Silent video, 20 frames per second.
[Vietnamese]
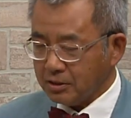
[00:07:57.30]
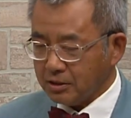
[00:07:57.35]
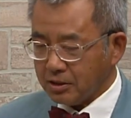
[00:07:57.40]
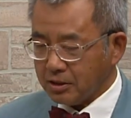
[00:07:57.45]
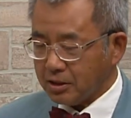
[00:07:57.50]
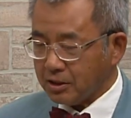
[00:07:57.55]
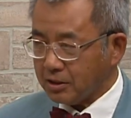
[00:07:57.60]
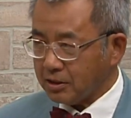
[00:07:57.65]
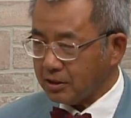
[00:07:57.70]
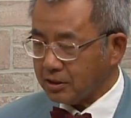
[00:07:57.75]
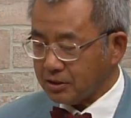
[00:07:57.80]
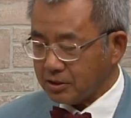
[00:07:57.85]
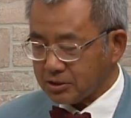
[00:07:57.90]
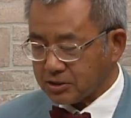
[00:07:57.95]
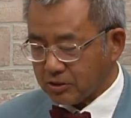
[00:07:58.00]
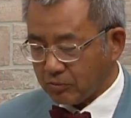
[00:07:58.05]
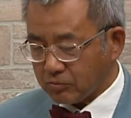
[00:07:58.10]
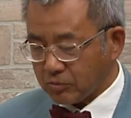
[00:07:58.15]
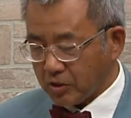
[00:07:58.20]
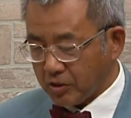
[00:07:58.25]
à,
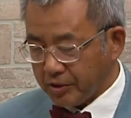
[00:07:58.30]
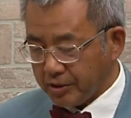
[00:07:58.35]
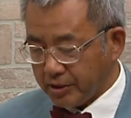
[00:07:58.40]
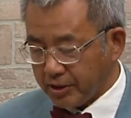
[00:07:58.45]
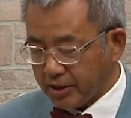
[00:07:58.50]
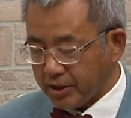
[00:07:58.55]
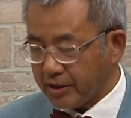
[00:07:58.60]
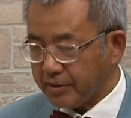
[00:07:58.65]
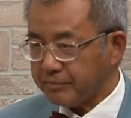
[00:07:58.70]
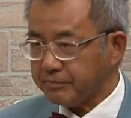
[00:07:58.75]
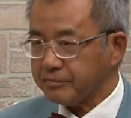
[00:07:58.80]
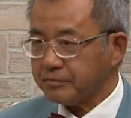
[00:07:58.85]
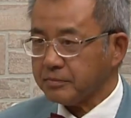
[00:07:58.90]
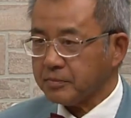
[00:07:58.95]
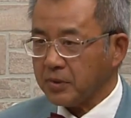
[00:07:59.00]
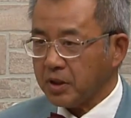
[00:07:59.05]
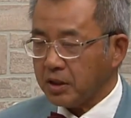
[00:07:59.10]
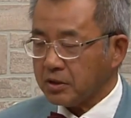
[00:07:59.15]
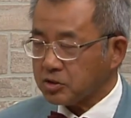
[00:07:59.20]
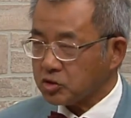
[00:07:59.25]
xong rồi à,
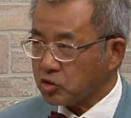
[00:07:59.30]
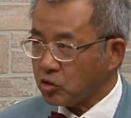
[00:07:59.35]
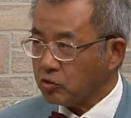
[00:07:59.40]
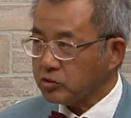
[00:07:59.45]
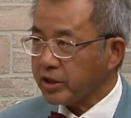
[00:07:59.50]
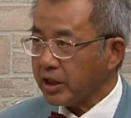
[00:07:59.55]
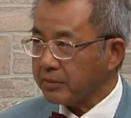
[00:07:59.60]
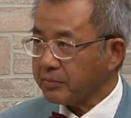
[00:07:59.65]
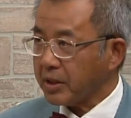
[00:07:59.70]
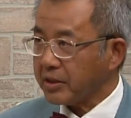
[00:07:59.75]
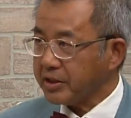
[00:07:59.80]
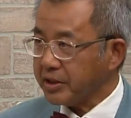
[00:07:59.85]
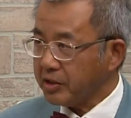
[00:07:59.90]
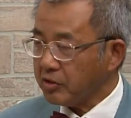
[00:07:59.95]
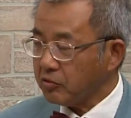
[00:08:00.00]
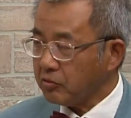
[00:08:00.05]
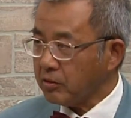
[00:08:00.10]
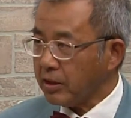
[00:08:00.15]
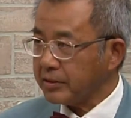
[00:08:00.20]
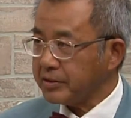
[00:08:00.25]
số tiền bao
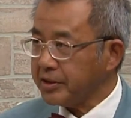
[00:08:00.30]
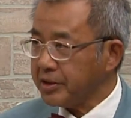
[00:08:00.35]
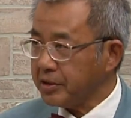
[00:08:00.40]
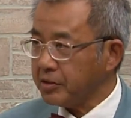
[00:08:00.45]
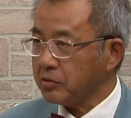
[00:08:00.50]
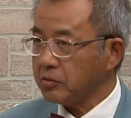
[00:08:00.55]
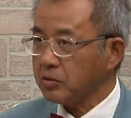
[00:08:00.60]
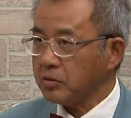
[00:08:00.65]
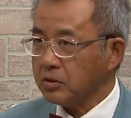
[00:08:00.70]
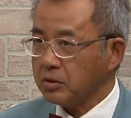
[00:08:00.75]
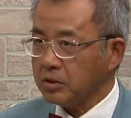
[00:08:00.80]
nhiêu bao nhiêu